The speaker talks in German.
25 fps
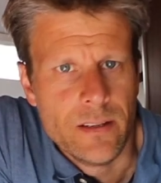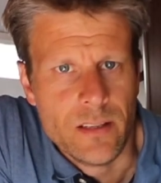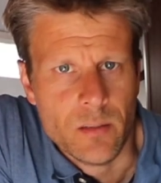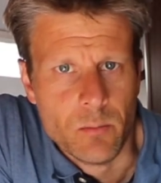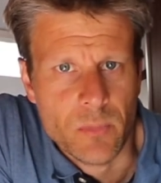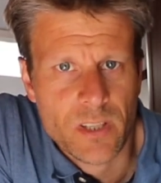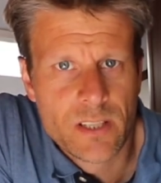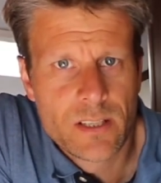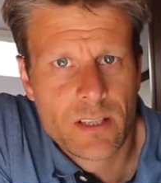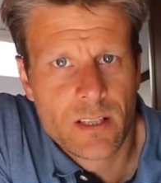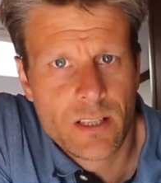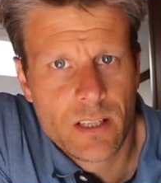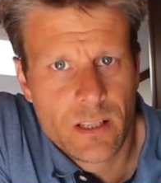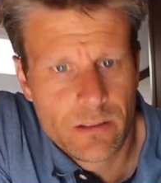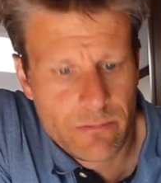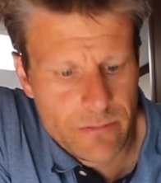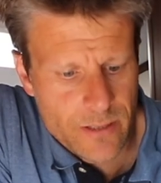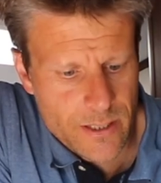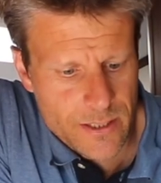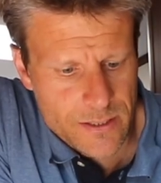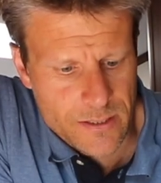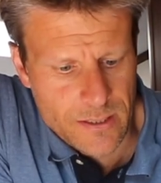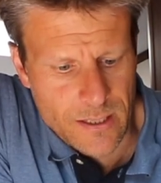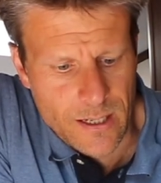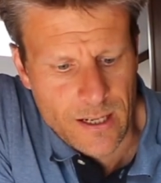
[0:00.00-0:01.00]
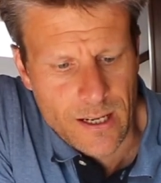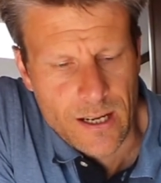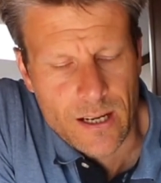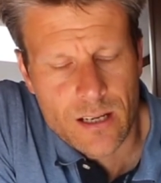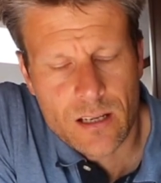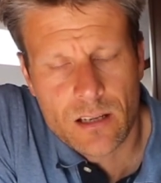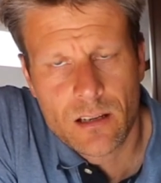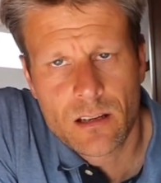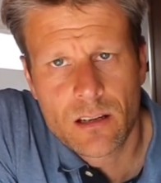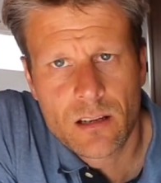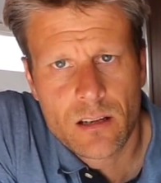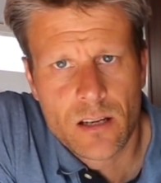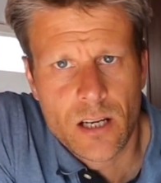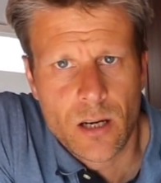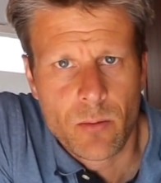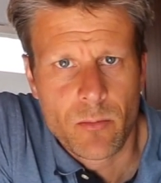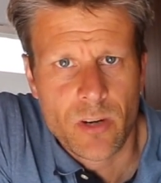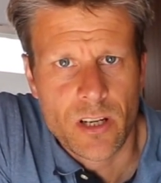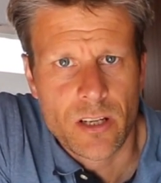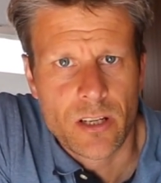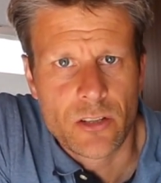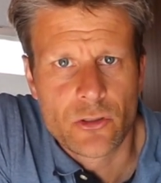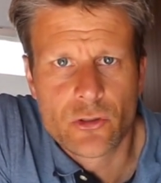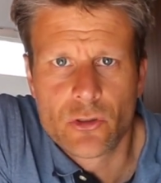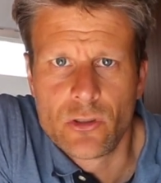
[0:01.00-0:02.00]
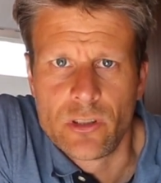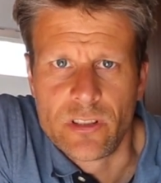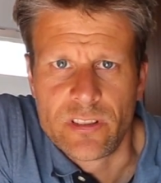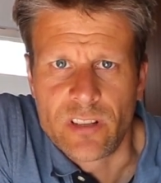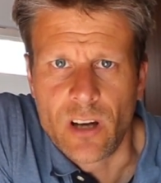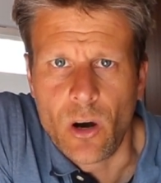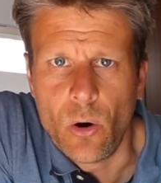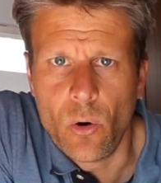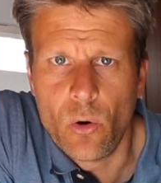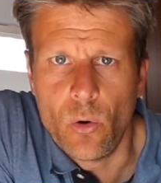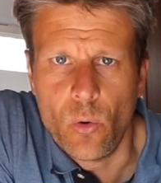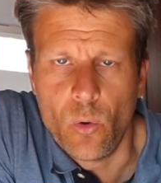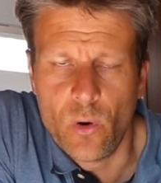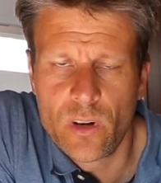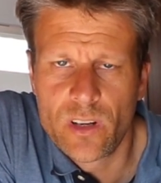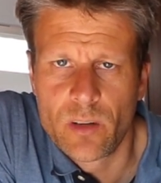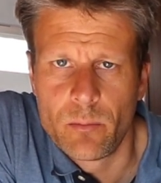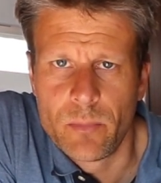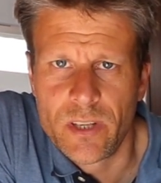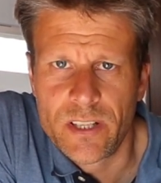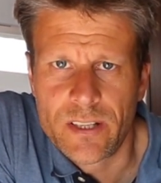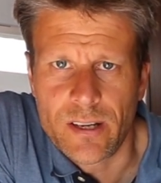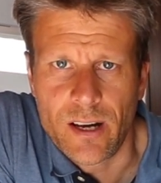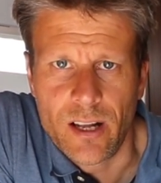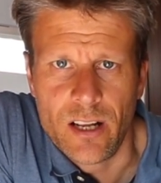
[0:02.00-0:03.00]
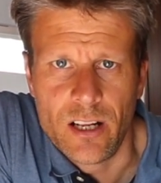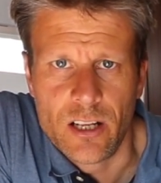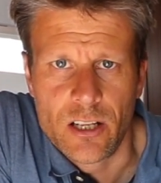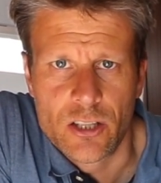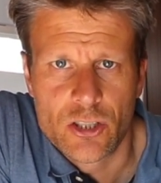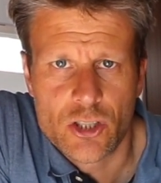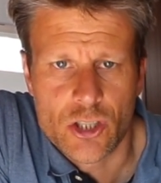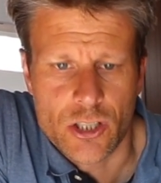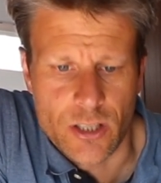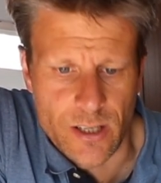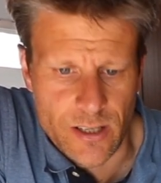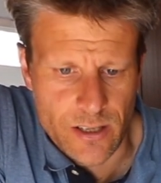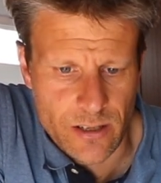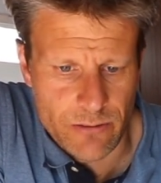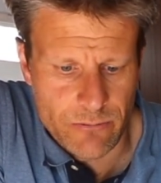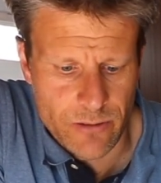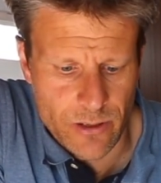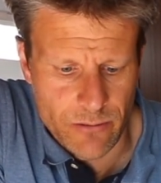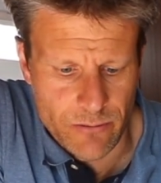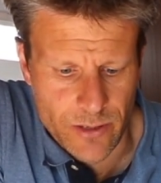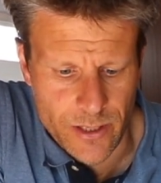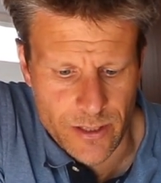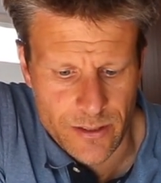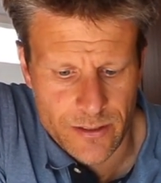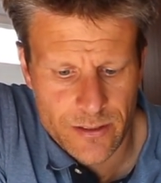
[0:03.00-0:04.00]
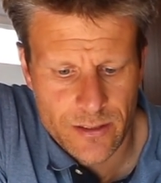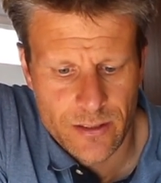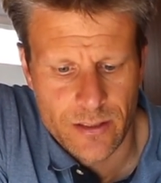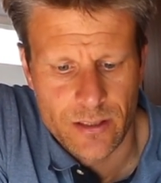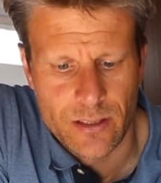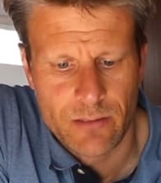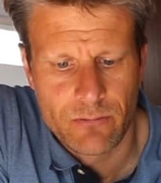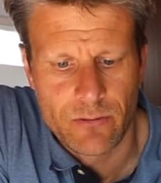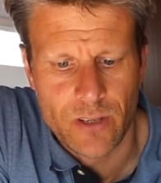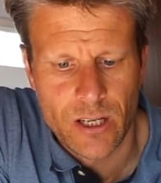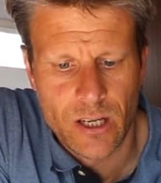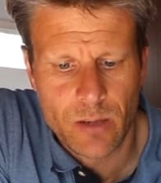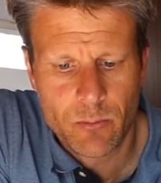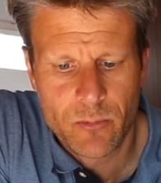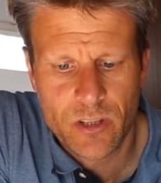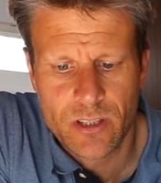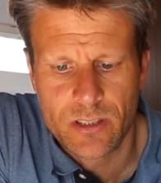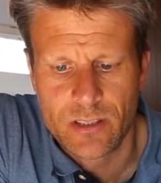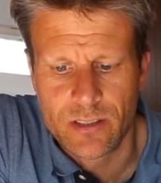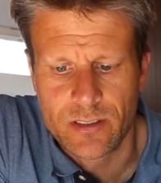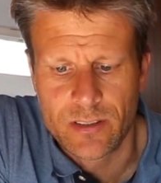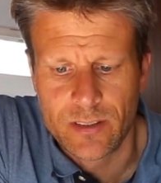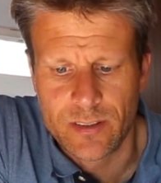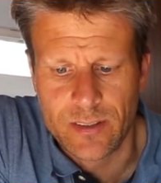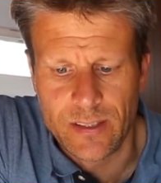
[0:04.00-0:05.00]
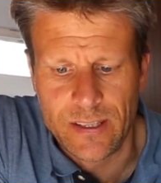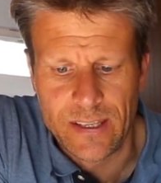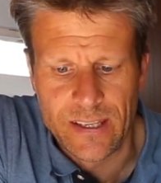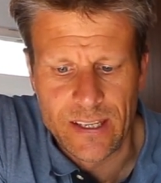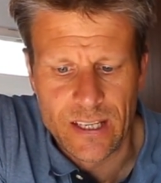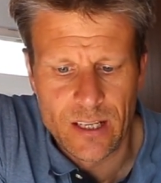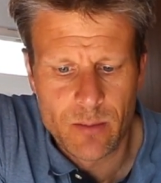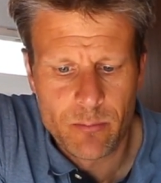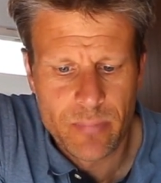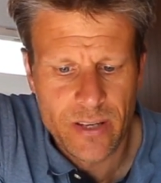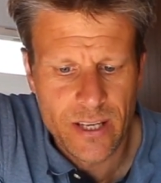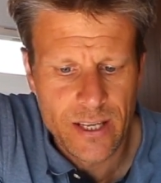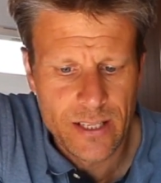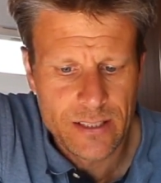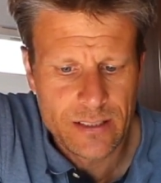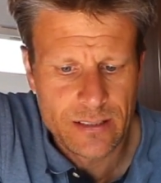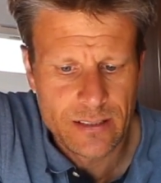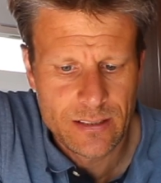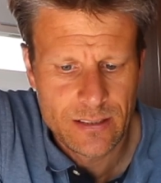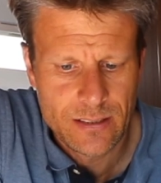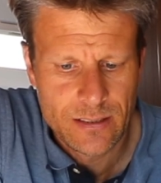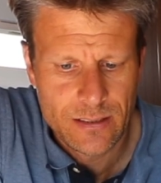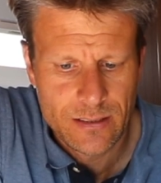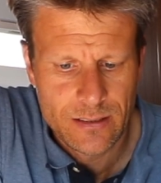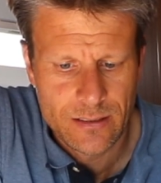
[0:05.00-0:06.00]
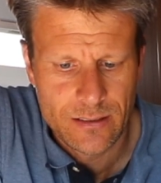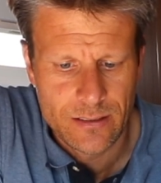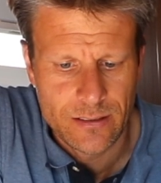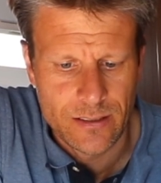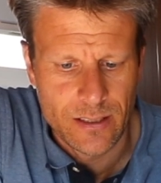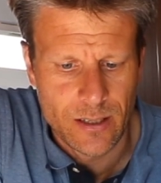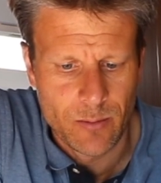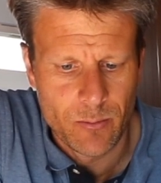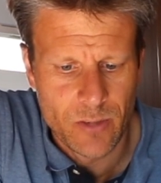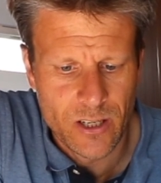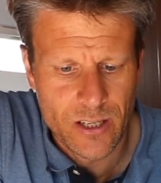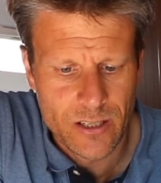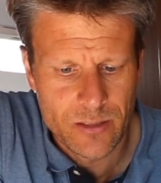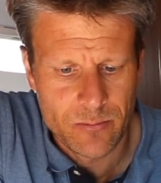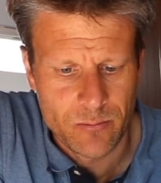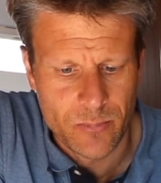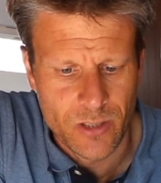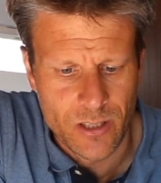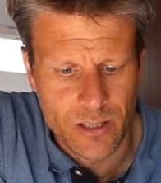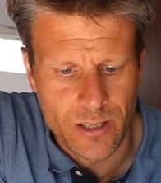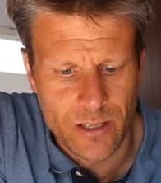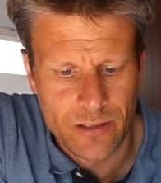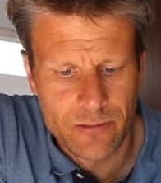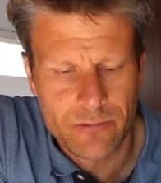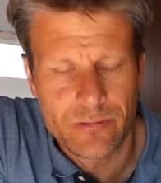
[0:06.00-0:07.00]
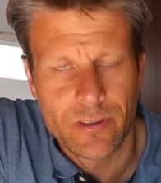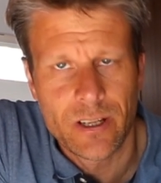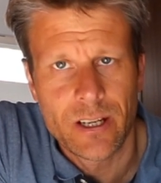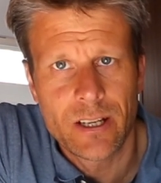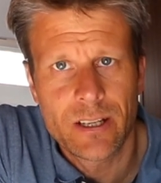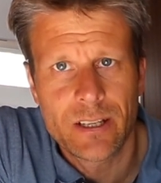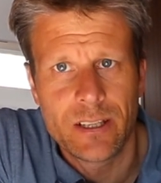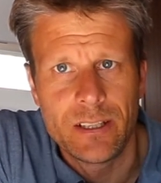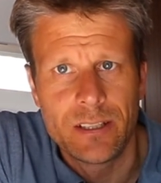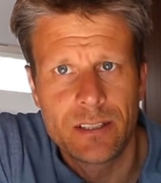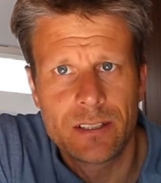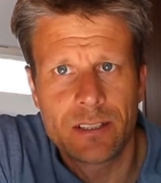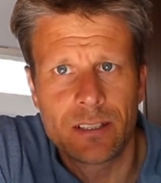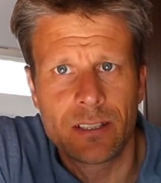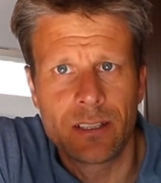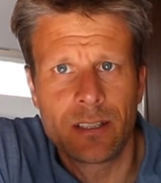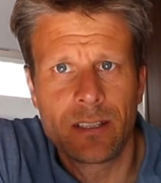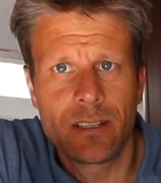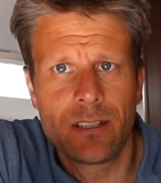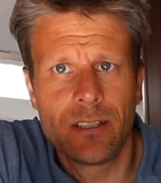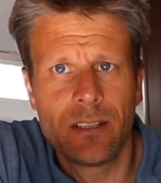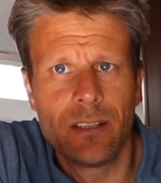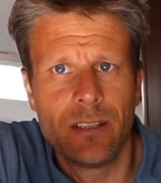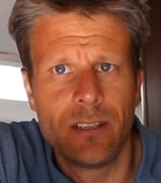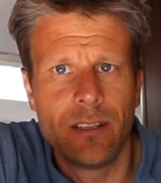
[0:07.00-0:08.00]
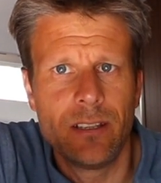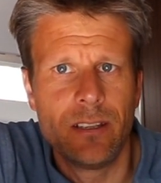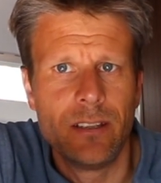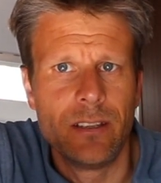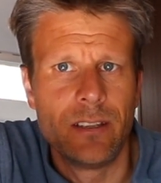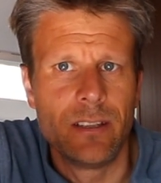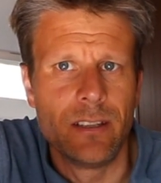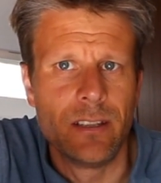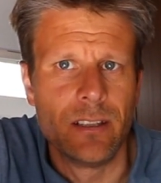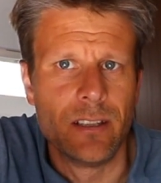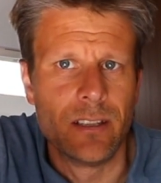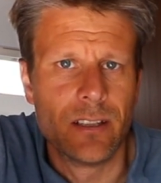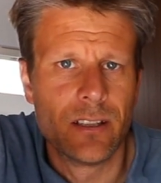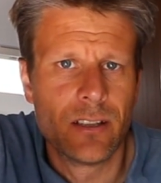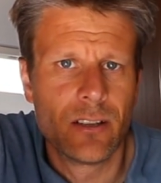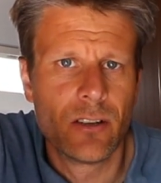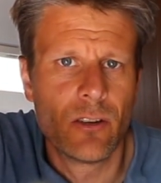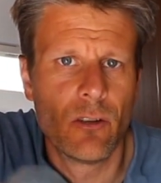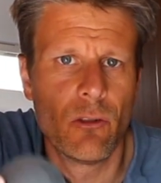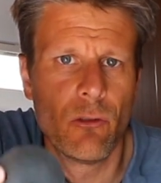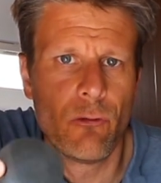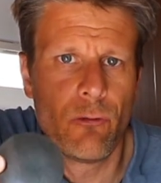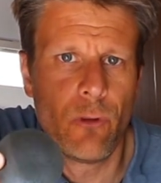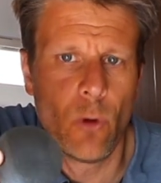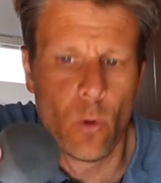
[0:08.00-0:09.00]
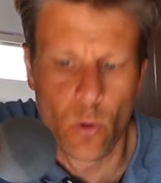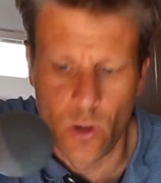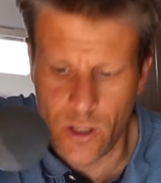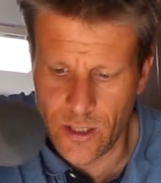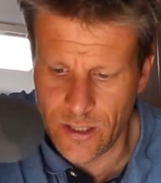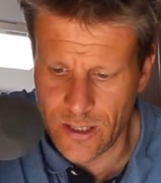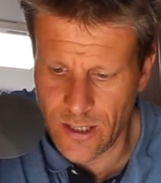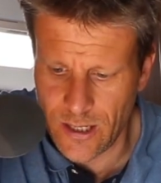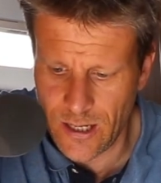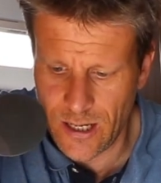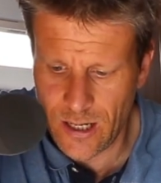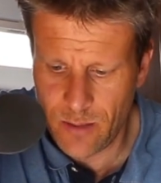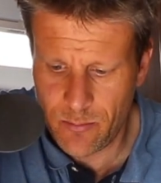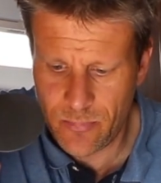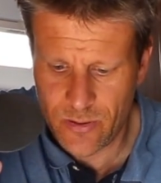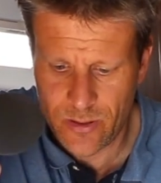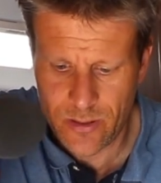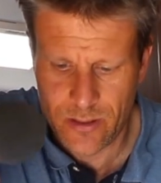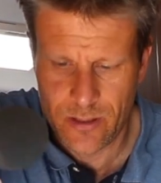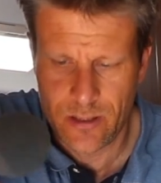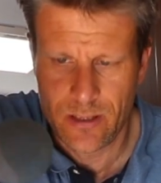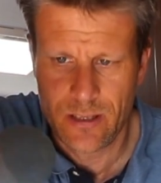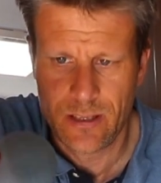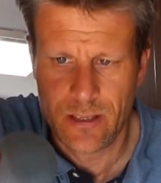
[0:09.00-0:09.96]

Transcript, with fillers: Die mitgelieferten Haken kann man natürlich auch ohne Metallstange verwenden, denn wir haben hier dieses Gelpad. Da macht man einfach hinten die Folie ab.